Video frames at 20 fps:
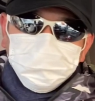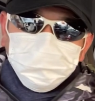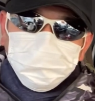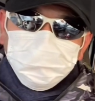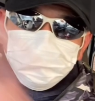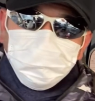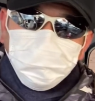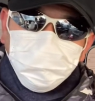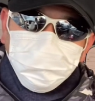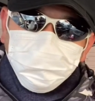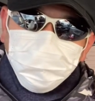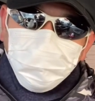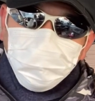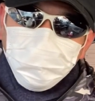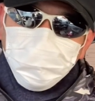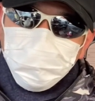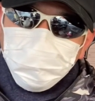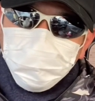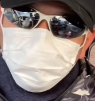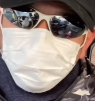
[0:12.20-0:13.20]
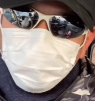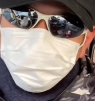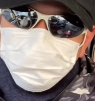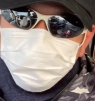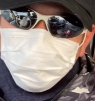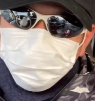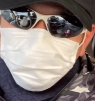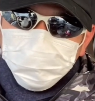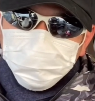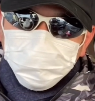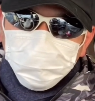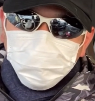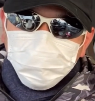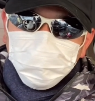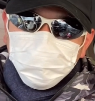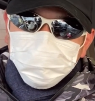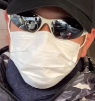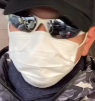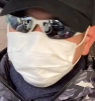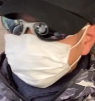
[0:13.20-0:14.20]
どうも頑張るマン
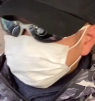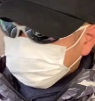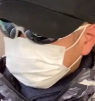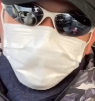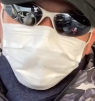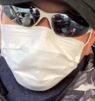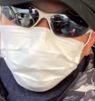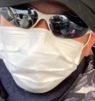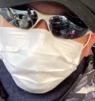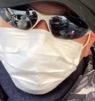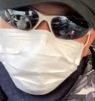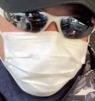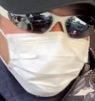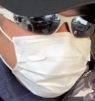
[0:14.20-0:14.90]
です、はい、